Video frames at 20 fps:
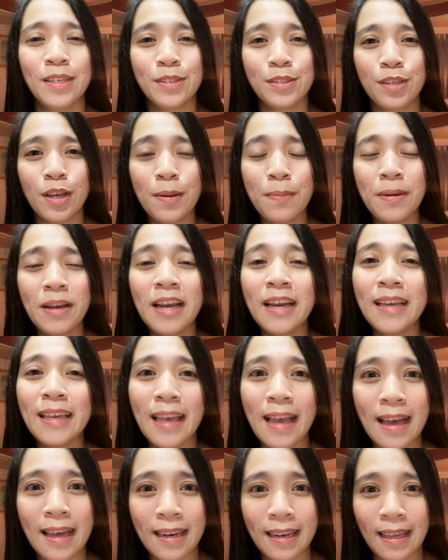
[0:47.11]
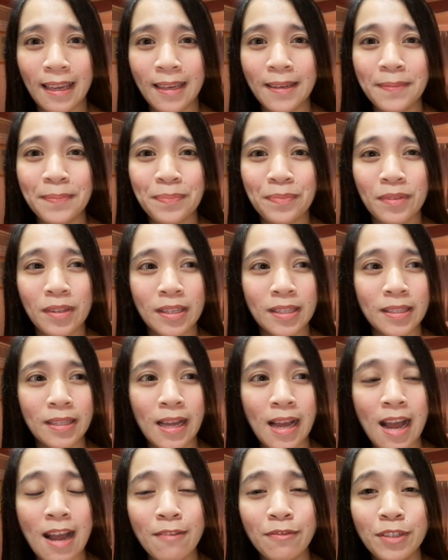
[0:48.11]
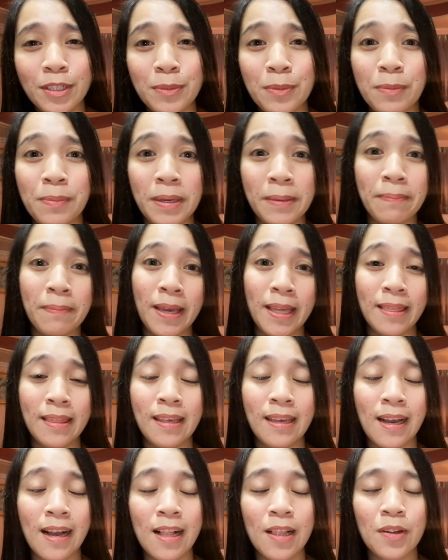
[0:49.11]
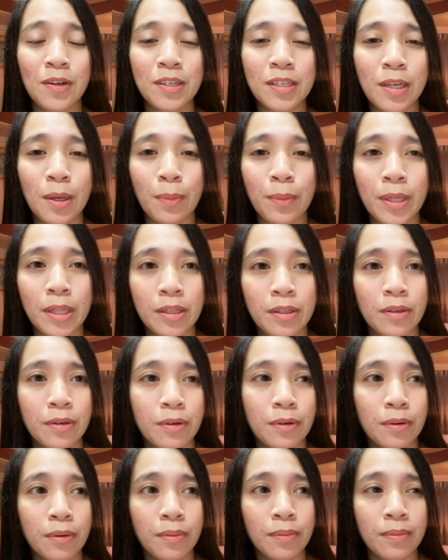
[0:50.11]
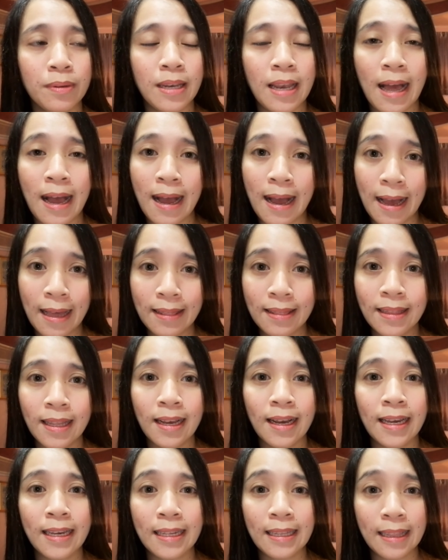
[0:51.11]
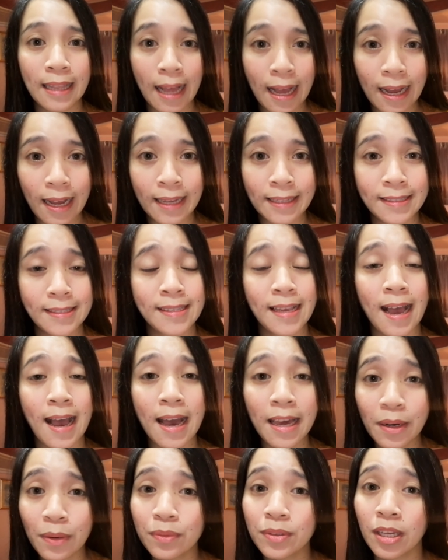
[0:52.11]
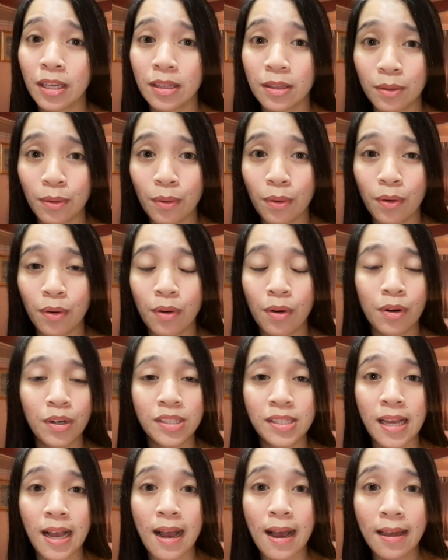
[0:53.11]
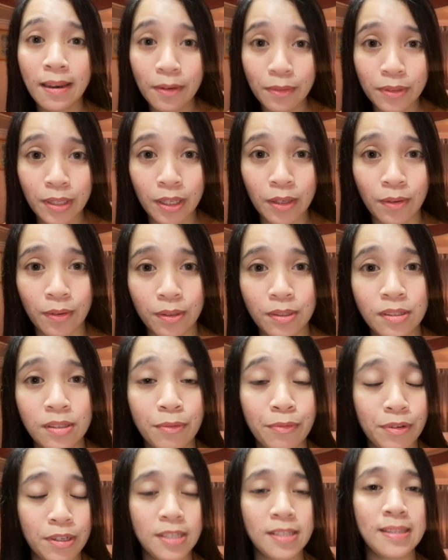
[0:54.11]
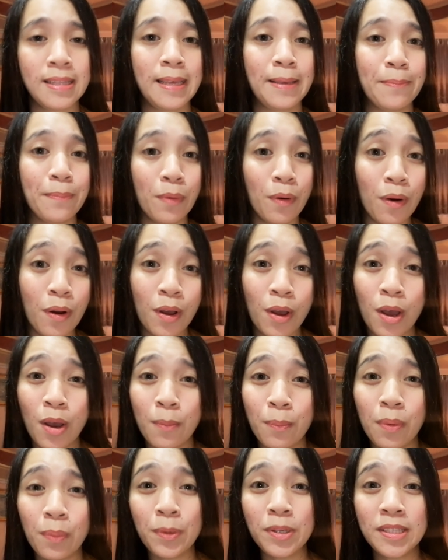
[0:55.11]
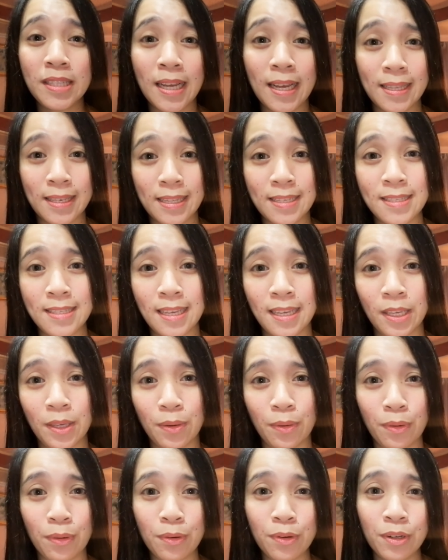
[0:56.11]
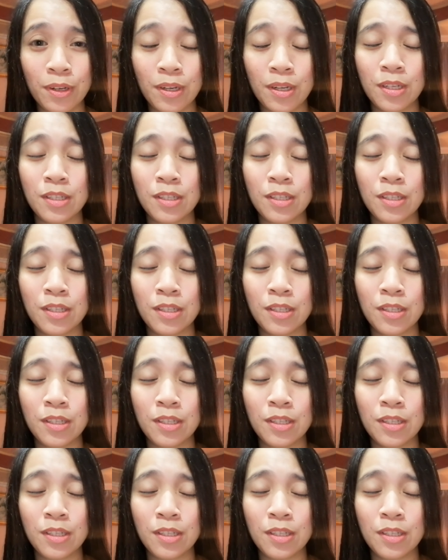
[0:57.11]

So, ang mangyayari, after mo mag-medical or gawin yung lahat ng kailangan sa araw na ito or sa araw na yon sa first day mo, pupunta ka na sa iyong